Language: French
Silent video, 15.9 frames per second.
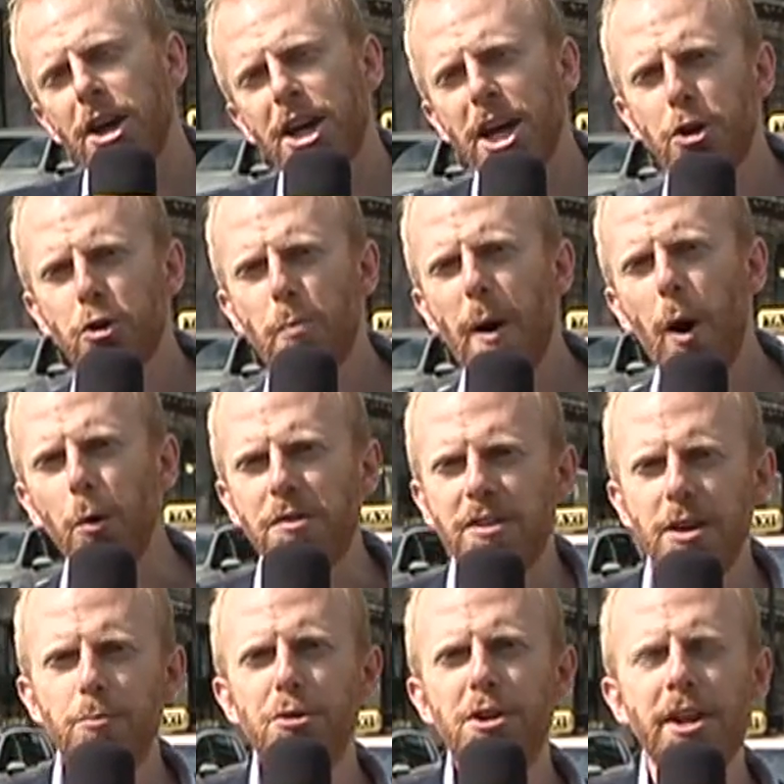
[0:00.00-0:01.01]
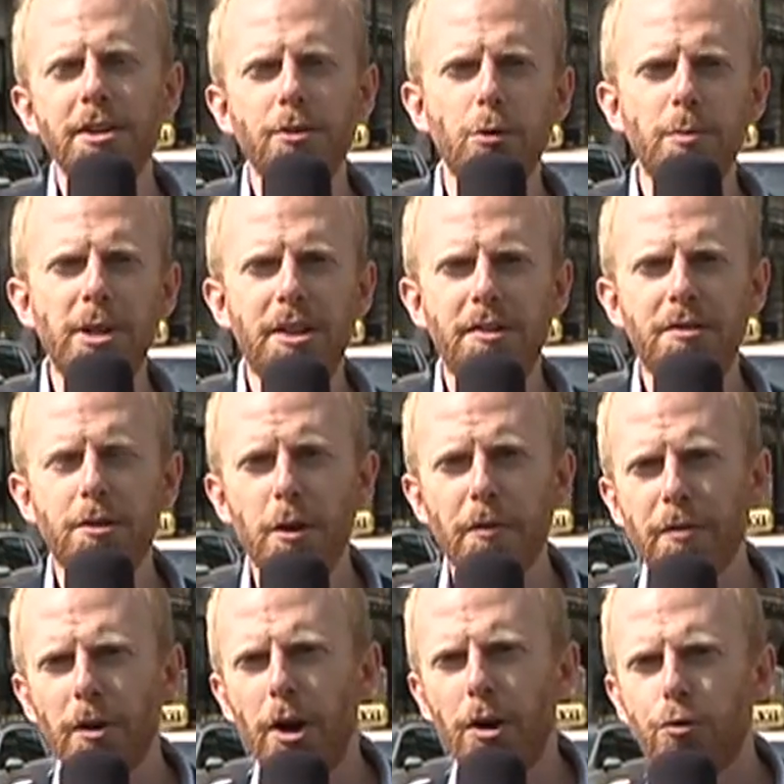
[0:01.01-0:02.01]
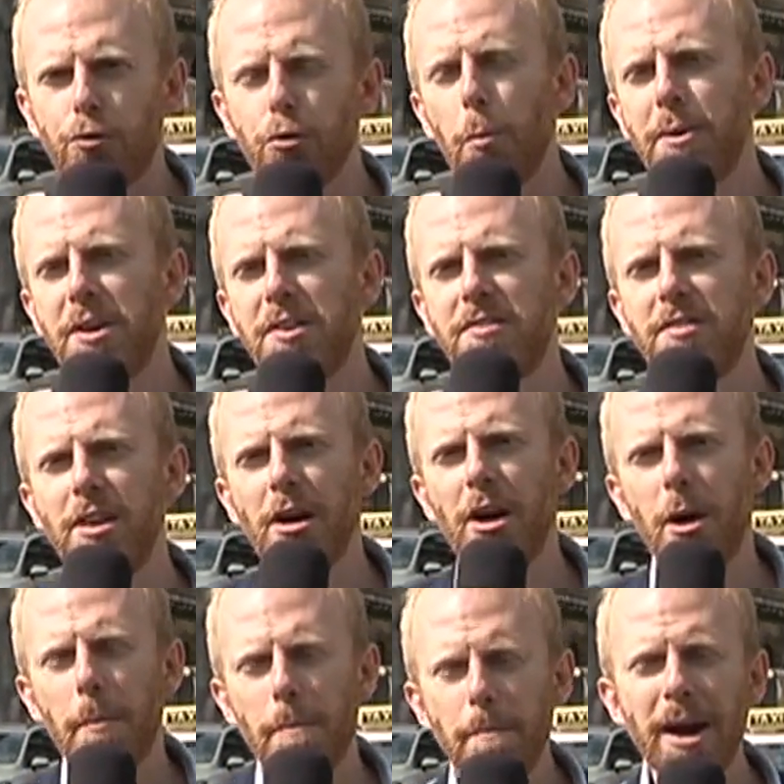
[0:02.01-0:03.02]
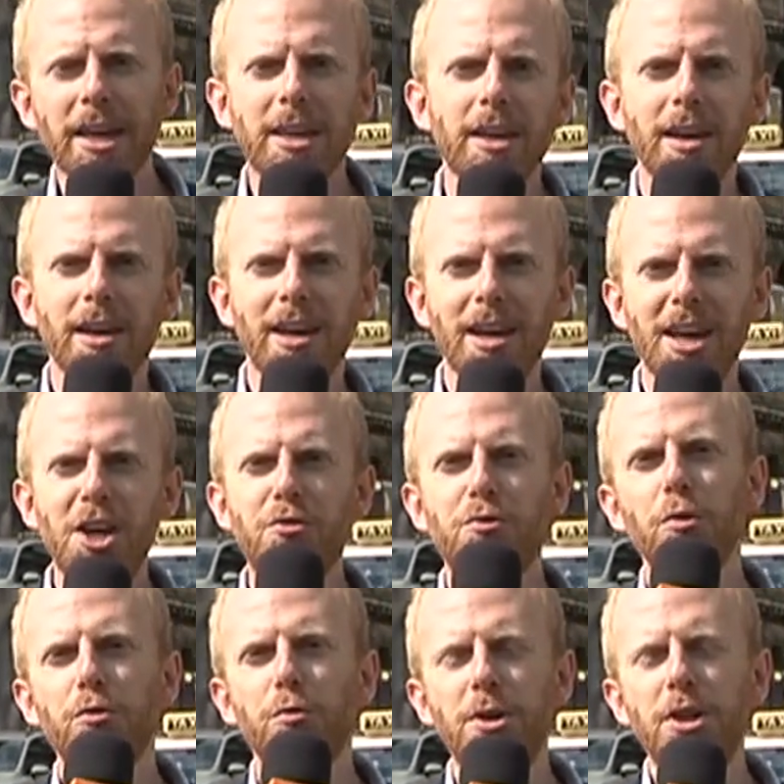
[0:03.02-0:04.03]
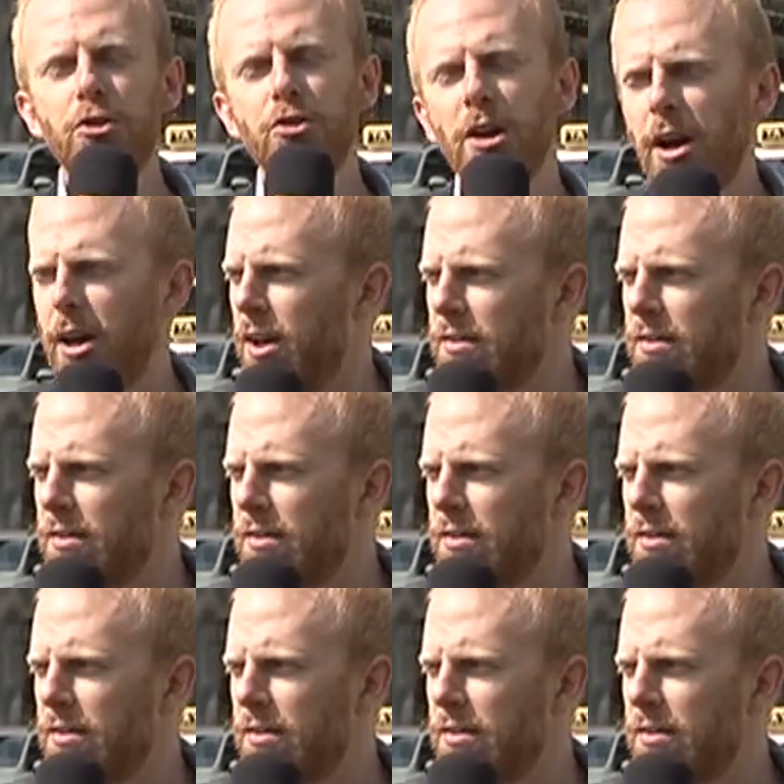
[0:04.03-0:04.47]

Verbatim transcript: quelque part au début de l'année 2019 sur PC, Mac et sur Switch,